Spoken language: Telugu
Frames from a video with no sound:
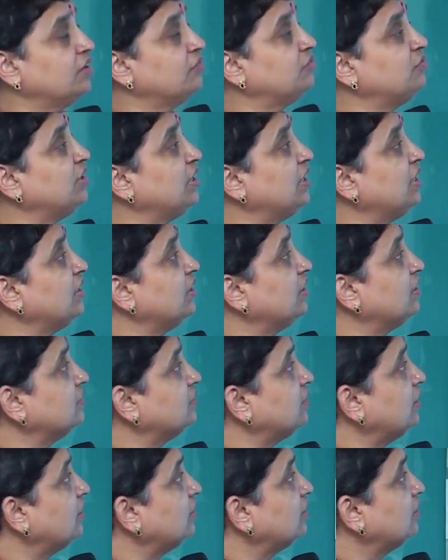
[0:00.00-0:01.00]
ఆ ఫీలింగ్
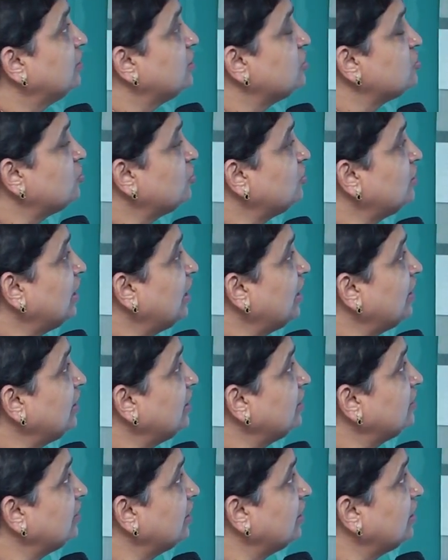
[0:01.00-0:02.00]
అంతా సో
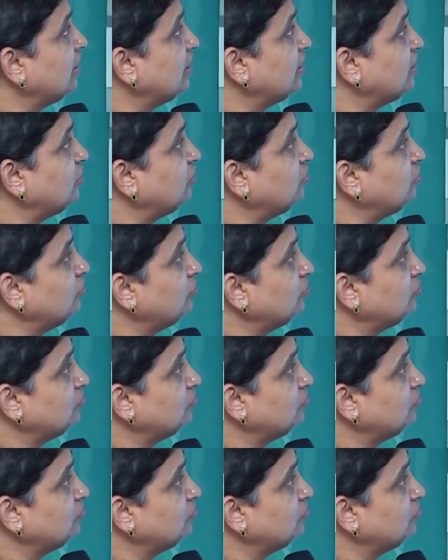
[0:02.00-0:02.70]
దానికి తగ్గట్టు